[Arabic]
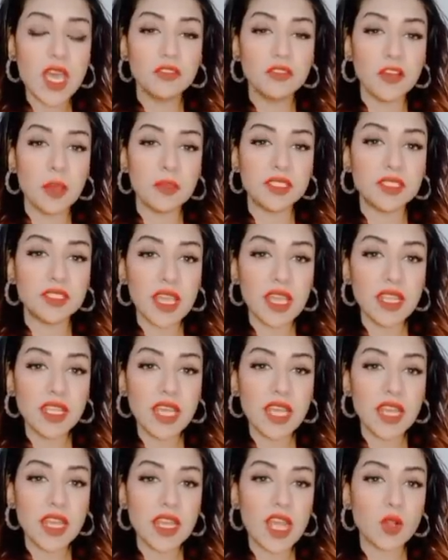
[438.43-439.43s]

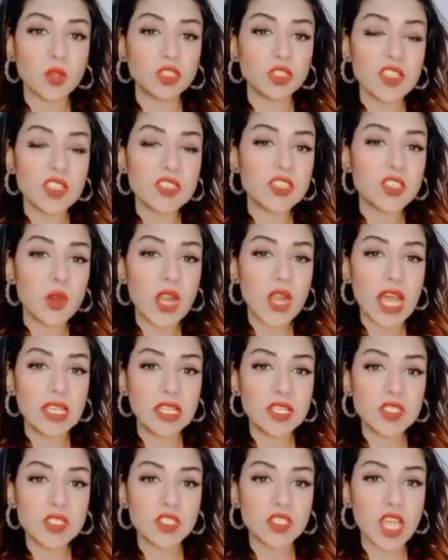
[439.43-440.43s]
فبالتالي انا كنت عايز ادور على
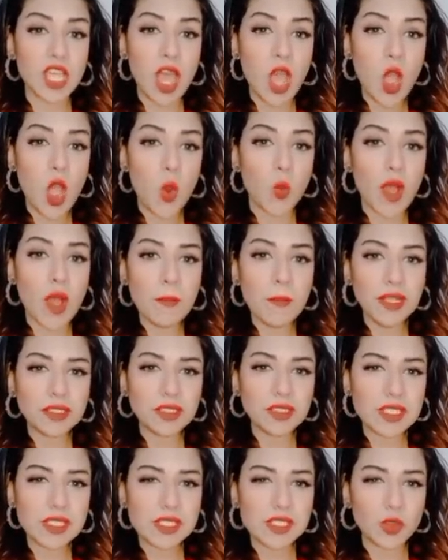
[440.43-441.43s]
الليزر ده واعمل
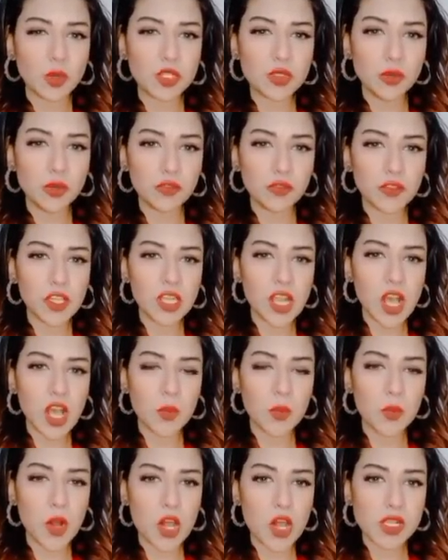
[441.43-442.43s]
تيست واشوف ايه
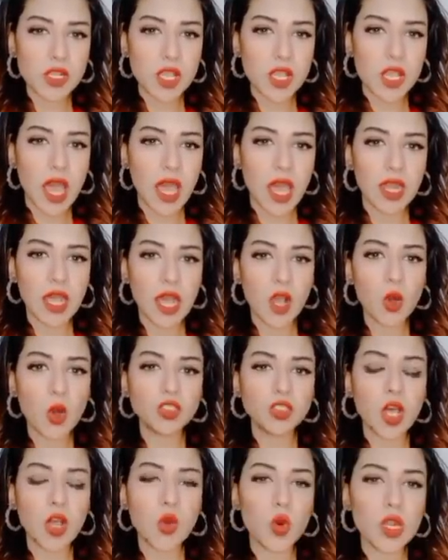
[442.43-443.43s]
الاخبار على
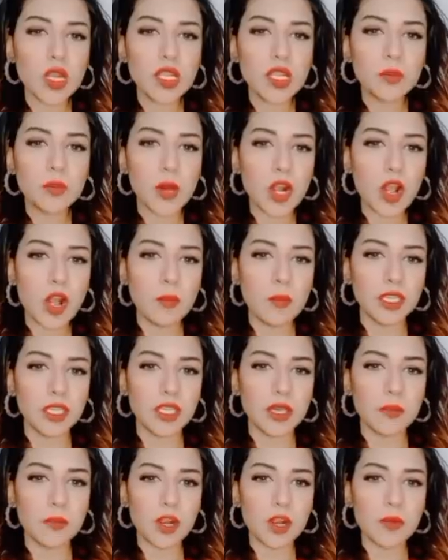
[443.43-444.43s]
خطى كل
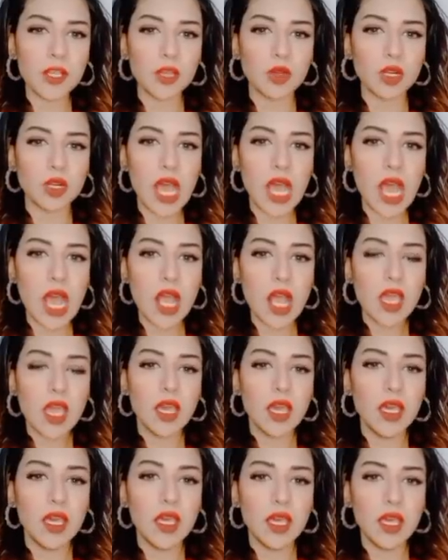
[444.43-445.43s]
البرامج يعني البرامج كلها
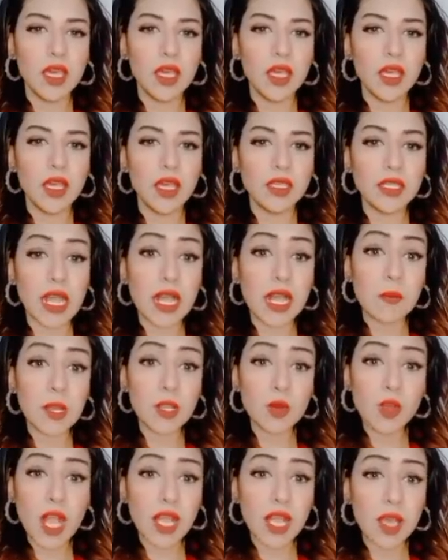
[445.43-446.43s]
آه يا
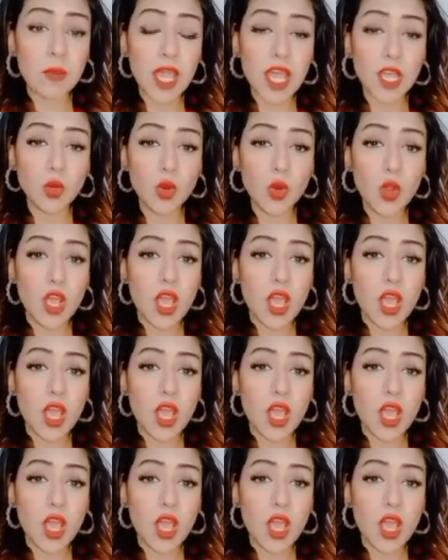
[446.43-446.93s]
جماله يا جماله